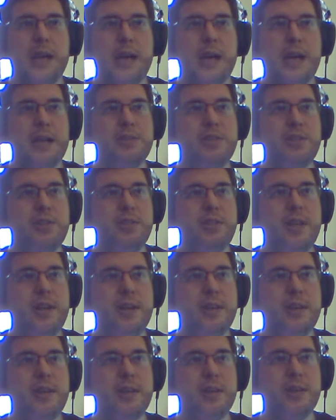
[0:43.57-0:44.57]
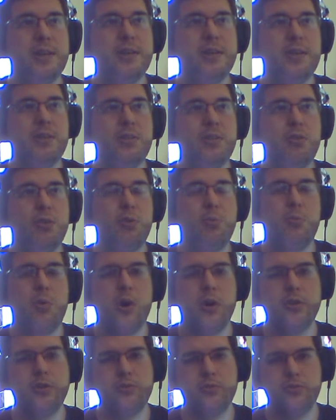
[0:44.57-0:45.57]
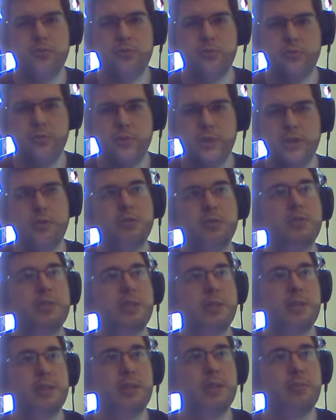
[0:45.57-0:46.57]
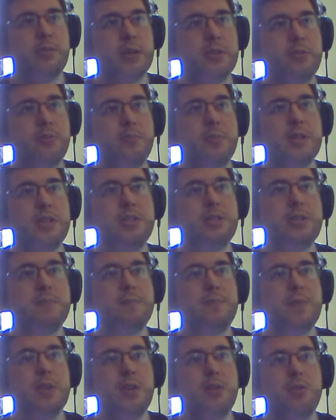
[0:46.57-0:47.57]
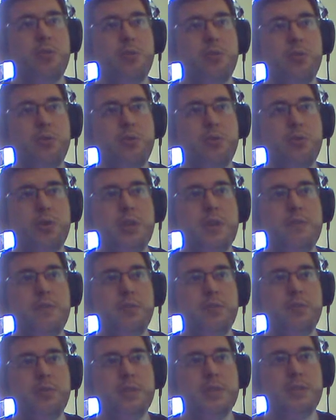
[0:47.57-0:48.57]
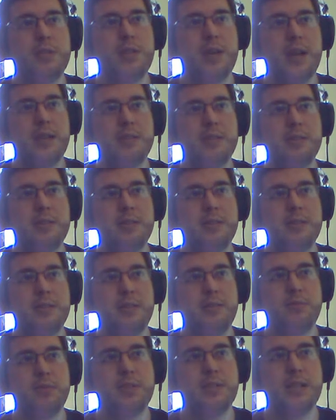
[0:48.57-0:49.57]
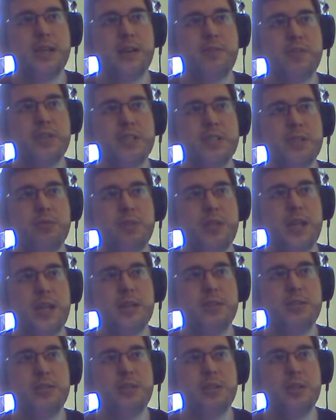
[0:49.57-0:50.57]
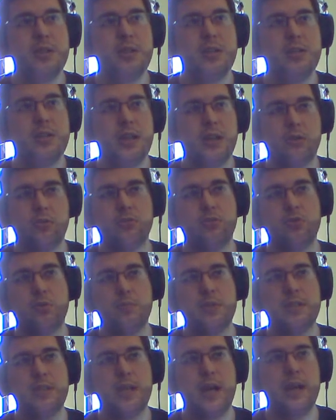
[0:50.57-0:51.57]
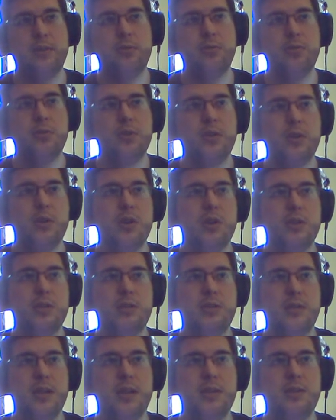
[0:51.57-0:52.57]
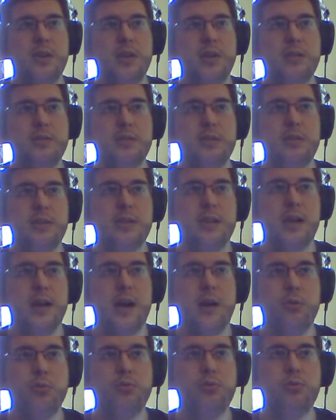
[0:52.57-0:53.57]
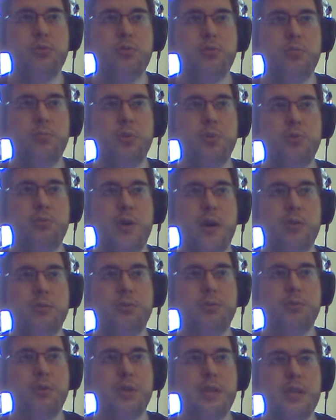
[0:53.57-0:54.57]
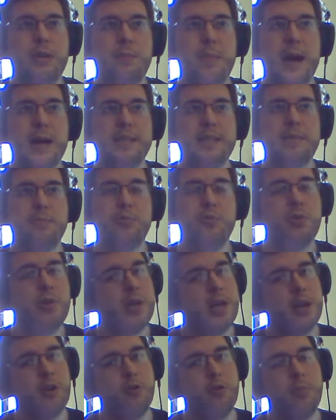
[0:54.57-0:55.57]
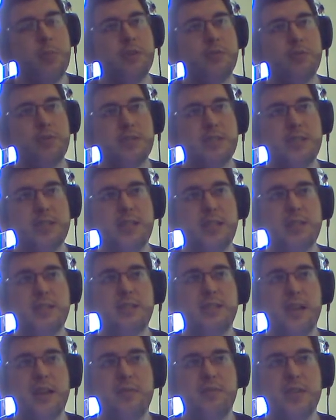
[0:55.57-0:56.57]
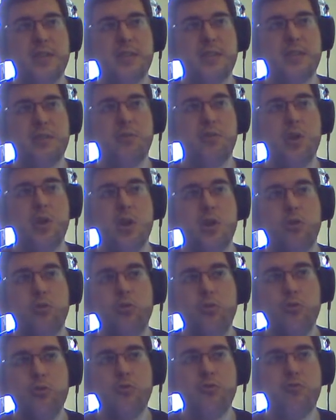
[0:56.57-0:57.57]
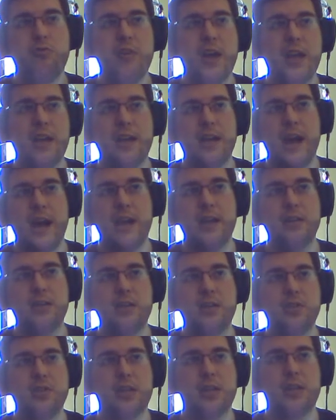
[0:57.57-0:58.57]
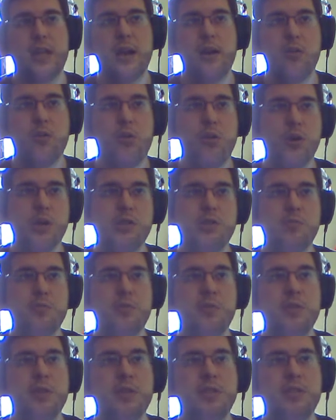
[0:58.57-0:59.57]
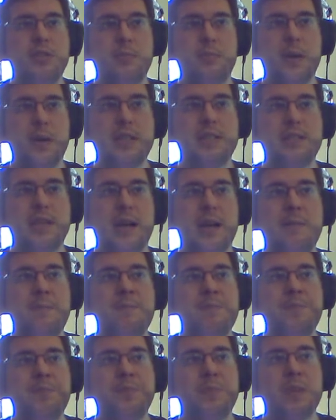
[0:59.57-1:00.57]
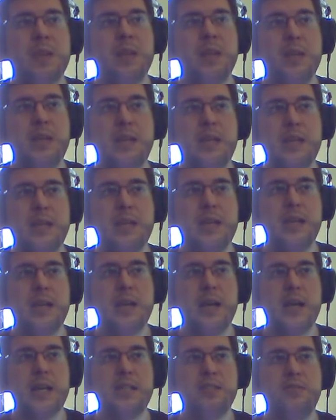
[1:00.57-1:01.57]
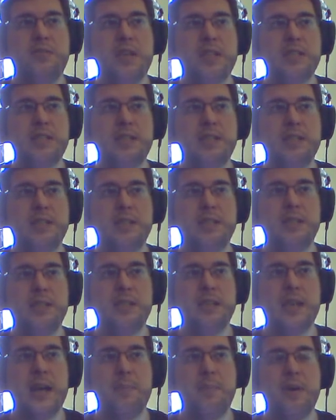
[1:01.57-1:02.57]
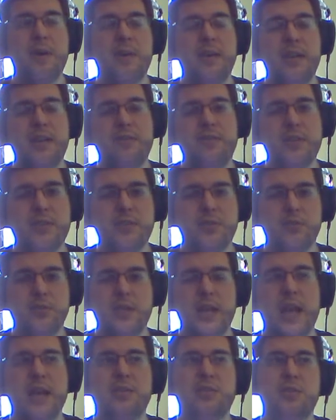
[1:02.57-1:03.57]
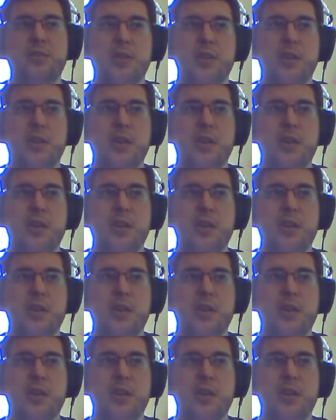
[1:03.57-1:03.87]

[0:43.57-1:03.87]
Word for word: A gente tem aqui o modo do Windows 64-bit, o nível do stress que você quer fazer o teste, tem customizado, standard, alto, muito alto e máximo. Recomendo vocês aí estarem fazendo no Very High, que já está ótimo se passar. E as vezes que é para ele fazer o teste.